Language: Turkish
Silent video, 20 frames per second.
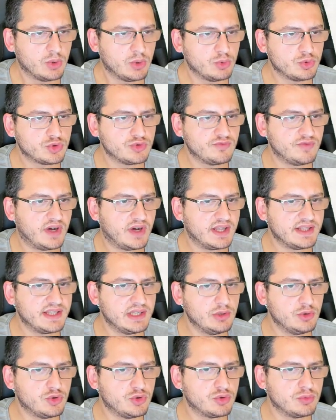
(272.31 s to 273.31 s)
Uzun
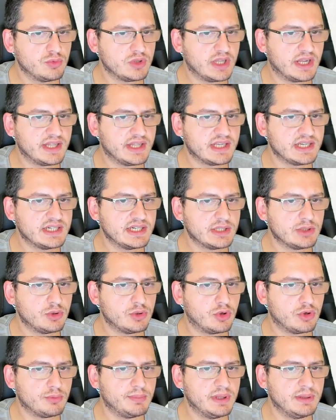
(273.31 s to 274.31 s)
vadeli yükümlülükler de
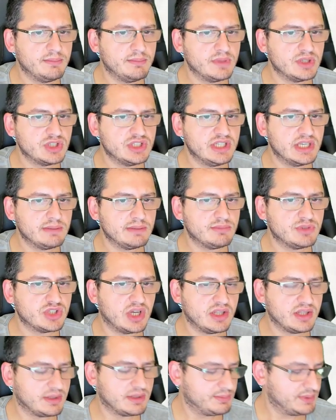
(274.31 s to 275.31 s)
44 binmiş
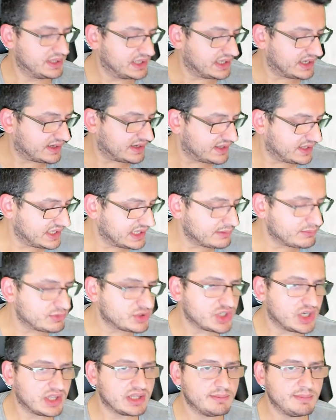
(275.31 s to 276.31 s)
76 binlerde
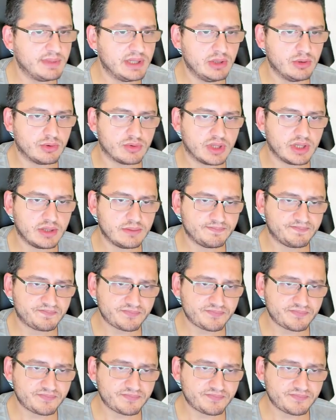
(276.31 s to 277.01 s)
76 milyonda